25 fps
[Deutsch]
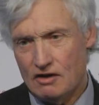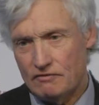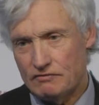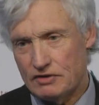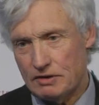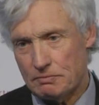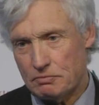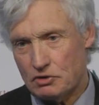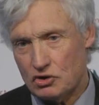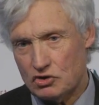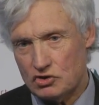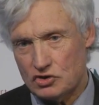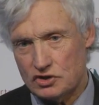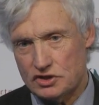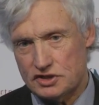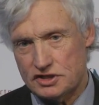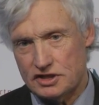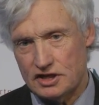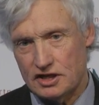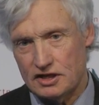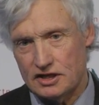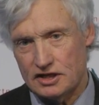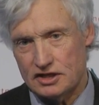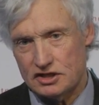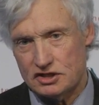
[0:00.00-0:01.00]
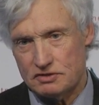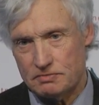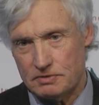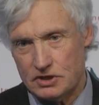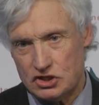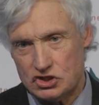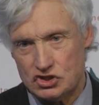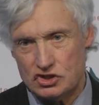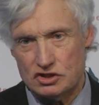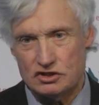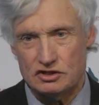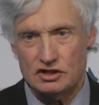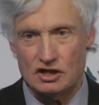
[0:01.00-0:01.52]
Wir produzieren
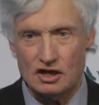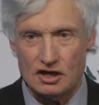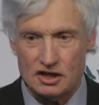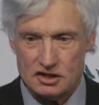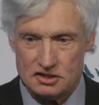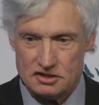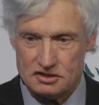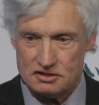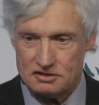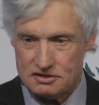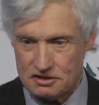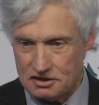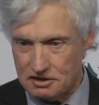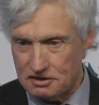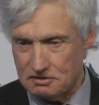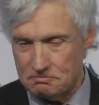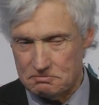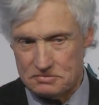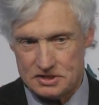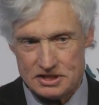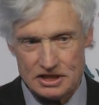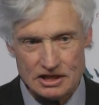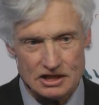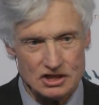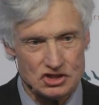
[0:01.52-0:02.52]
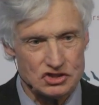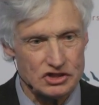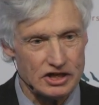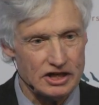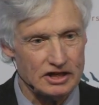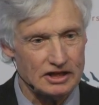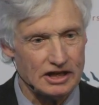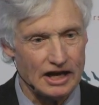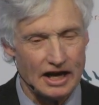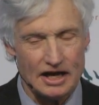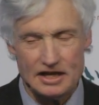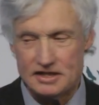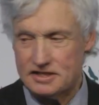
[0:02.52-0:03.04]
inzwischen, ja jetzt im Zettel
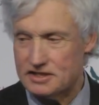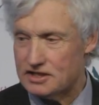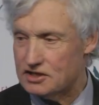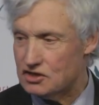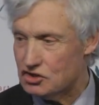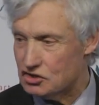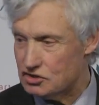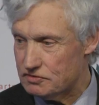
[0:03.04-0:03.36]
stehen 13,